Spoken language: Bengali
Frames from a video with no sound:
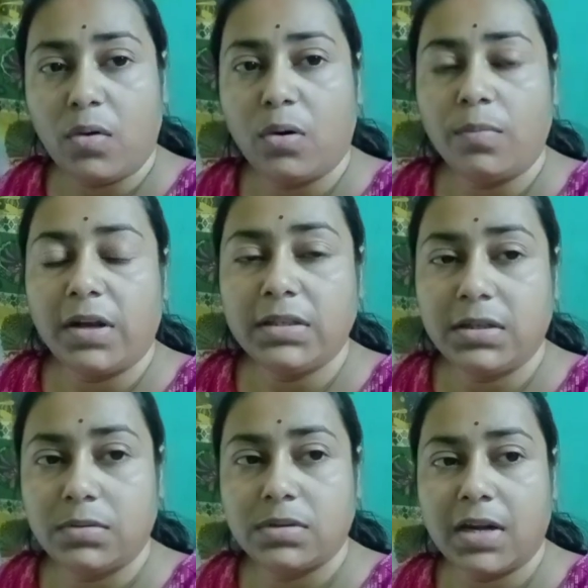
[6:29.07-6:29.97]
গরম লাগছে
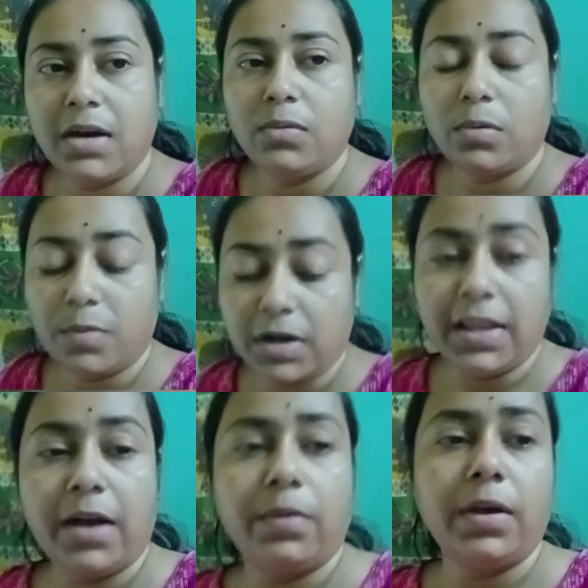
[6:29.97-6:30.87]
একটু স্নান করবো আর
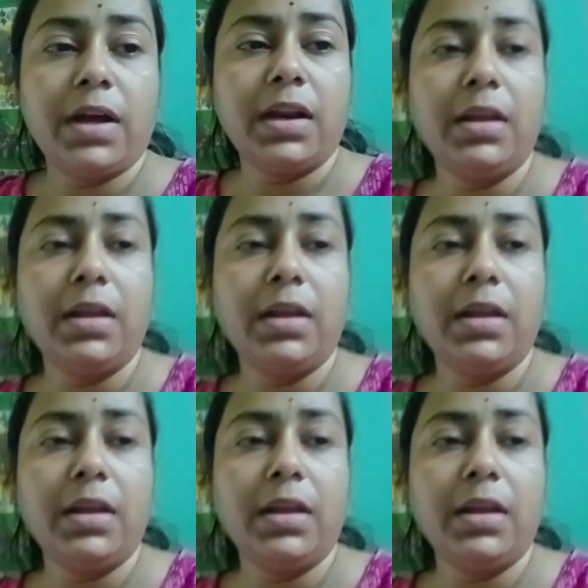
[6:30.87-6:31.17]
দেখো এখানে